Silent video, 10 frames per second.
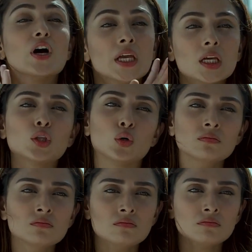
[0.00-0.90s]
E, tabii
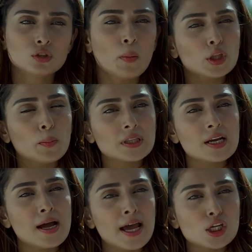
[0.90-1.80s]
ki.
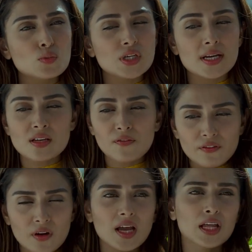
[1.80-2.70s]
Diyalogları ezberlemede ne
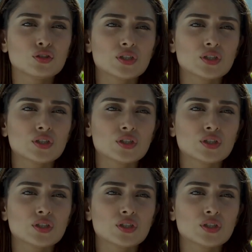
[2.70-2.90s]
kadar iyi